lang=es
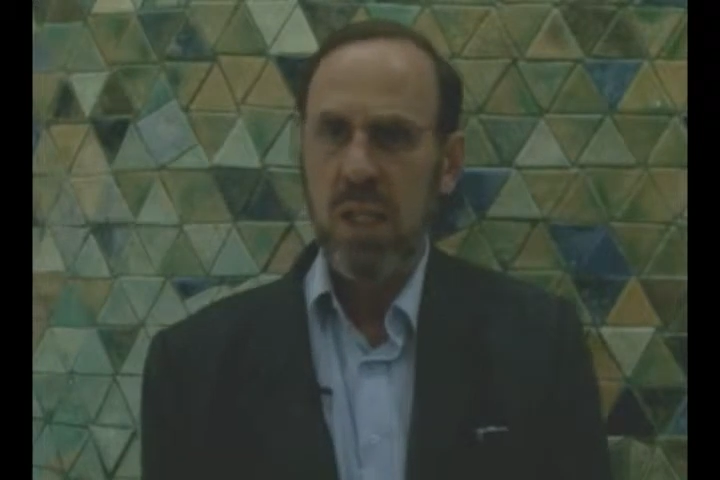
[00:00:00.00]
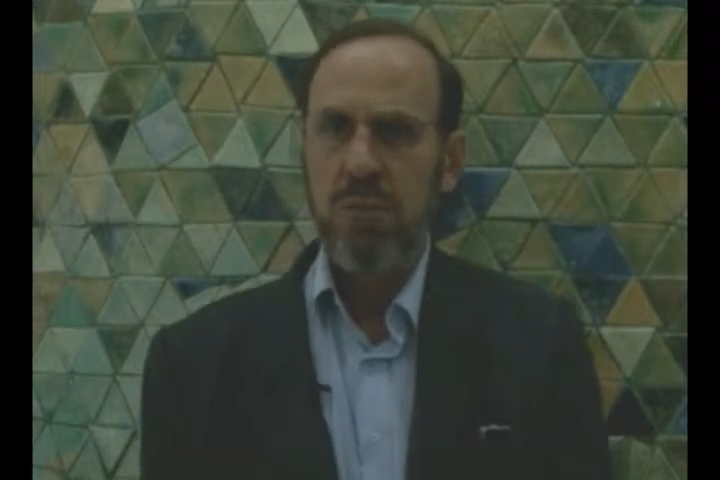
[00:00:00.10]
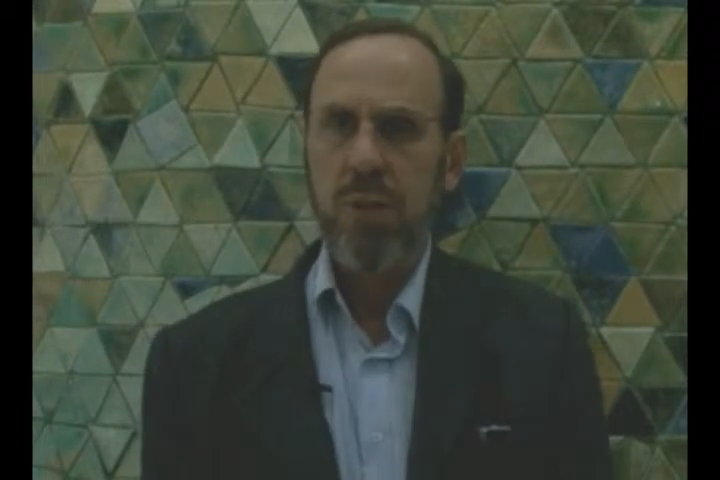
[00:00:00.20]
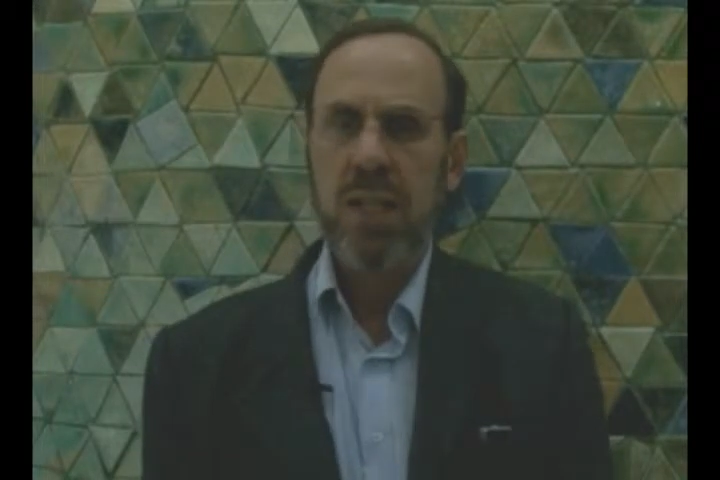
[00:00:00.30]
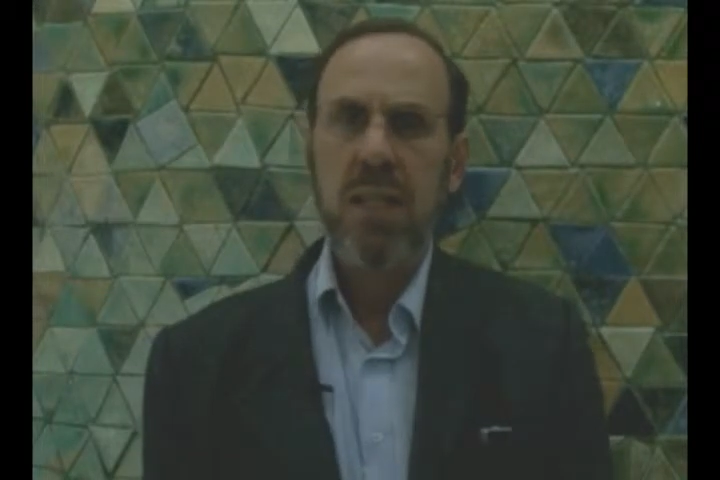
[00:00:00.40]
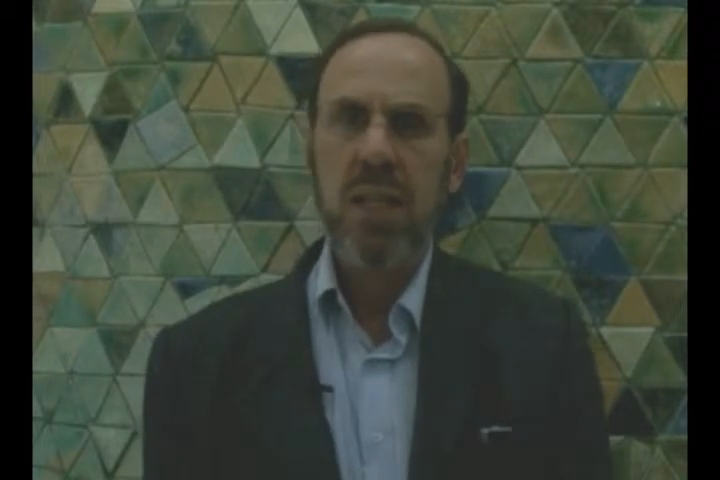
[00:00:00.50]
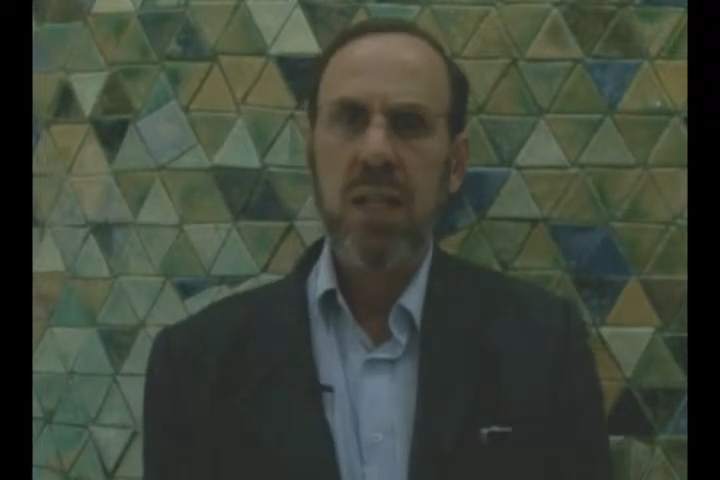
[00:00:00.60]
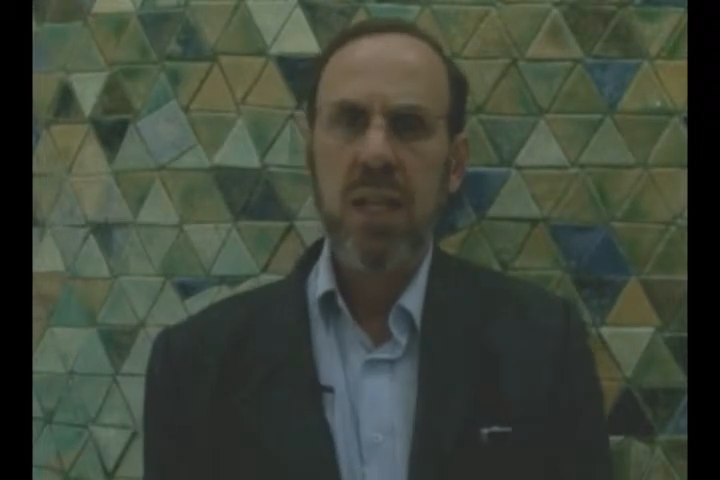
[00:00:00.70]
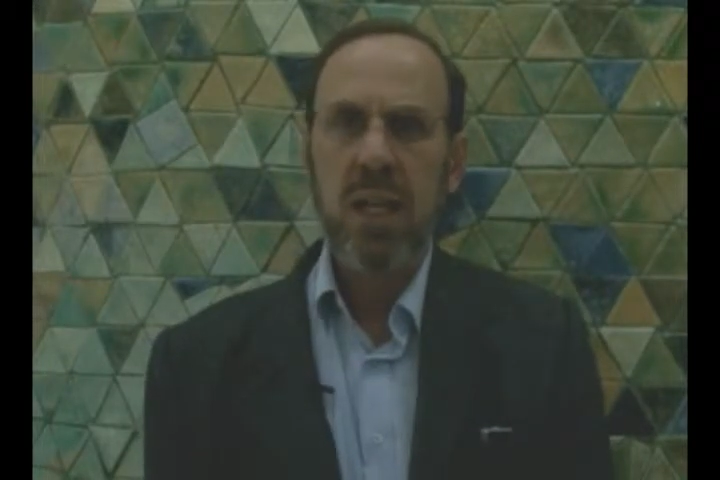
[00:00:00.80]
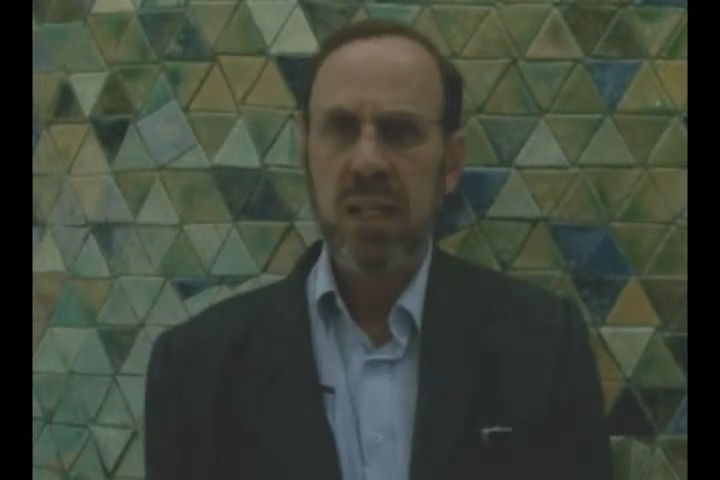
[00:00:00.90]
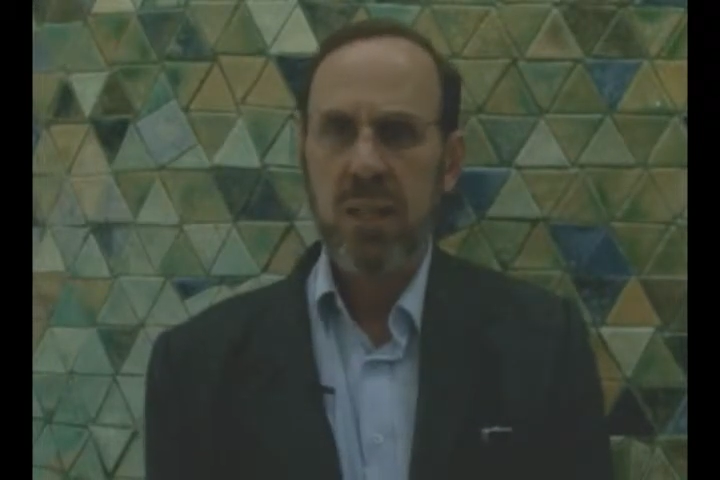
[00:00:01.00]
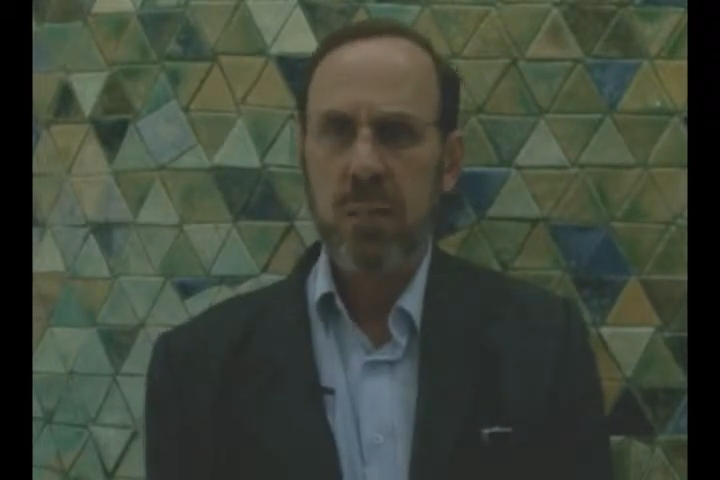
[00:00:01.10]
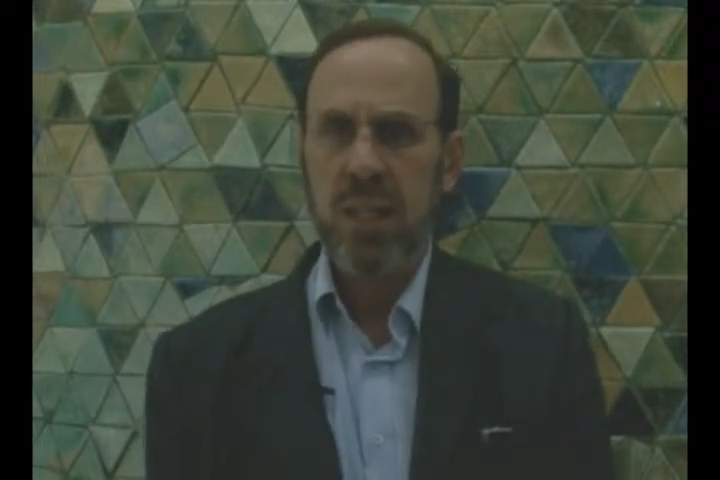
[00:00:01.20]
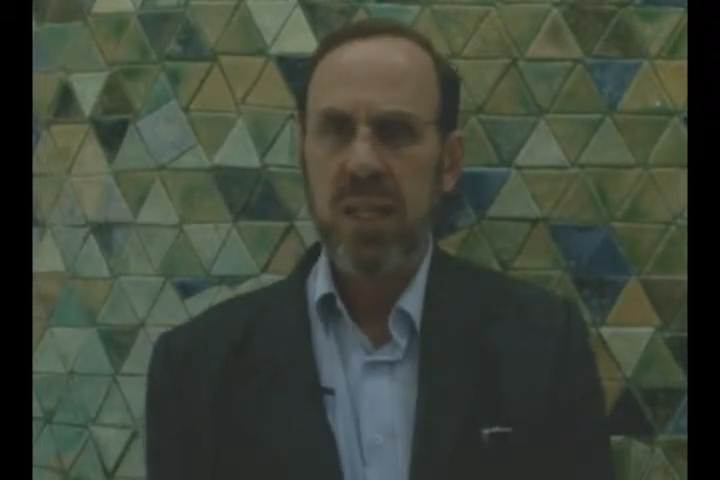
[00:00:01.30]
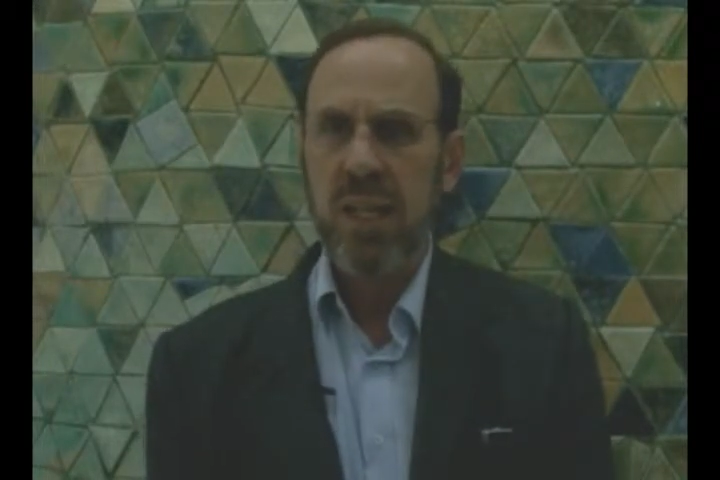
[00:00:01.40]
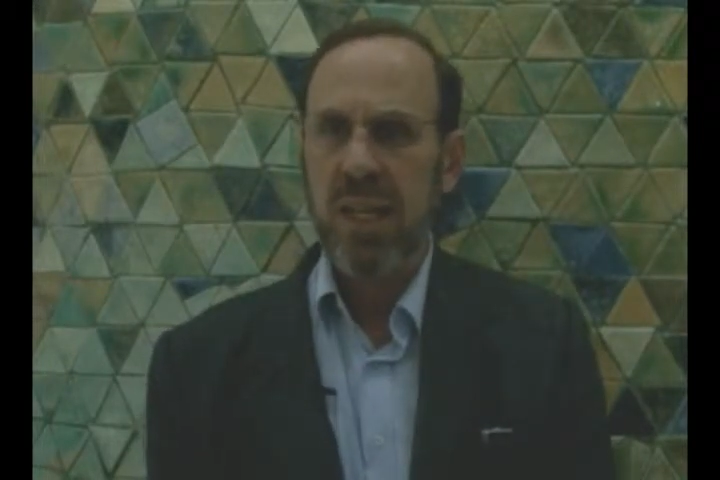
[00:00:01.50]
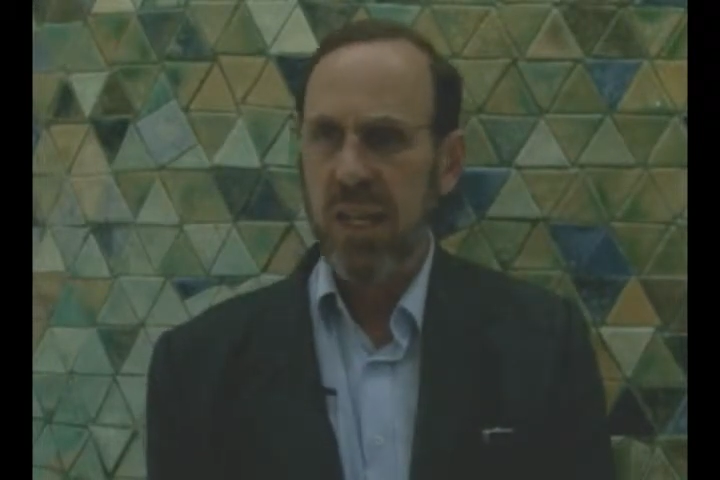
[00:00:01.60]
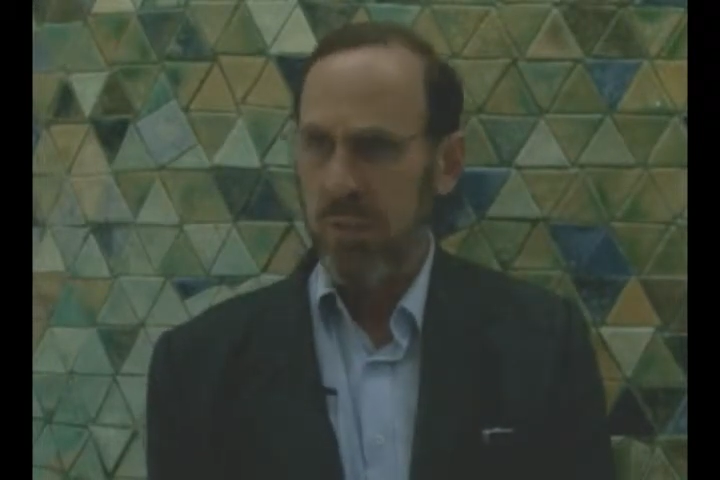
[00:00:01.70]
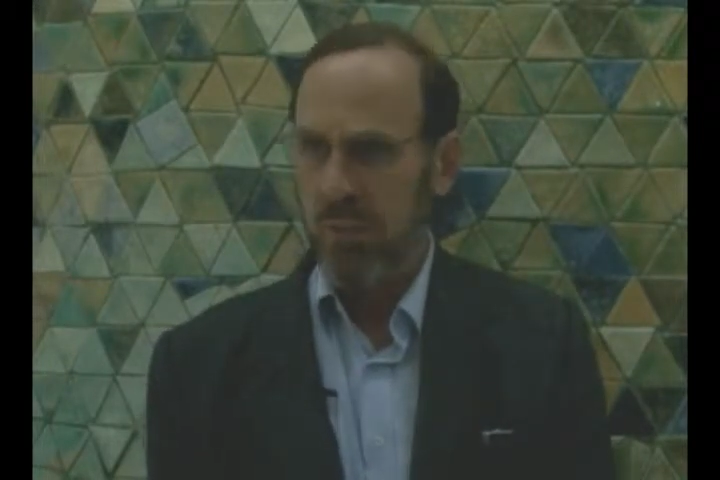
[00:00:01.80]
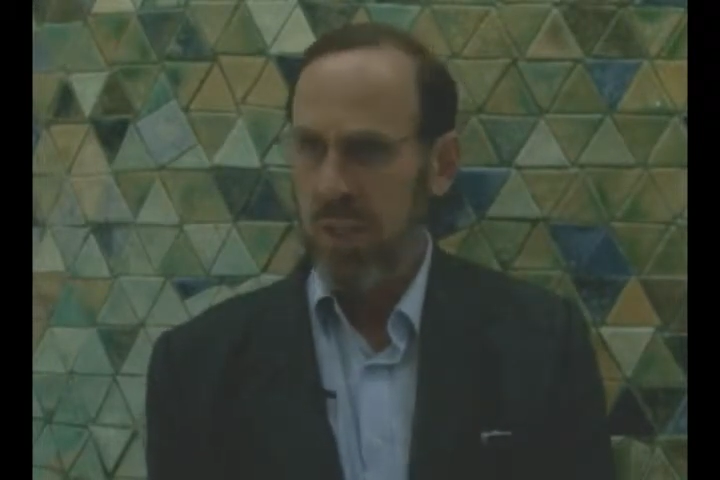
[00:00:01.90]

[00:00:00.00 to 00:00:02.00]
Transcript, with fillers: frente a la gran minería,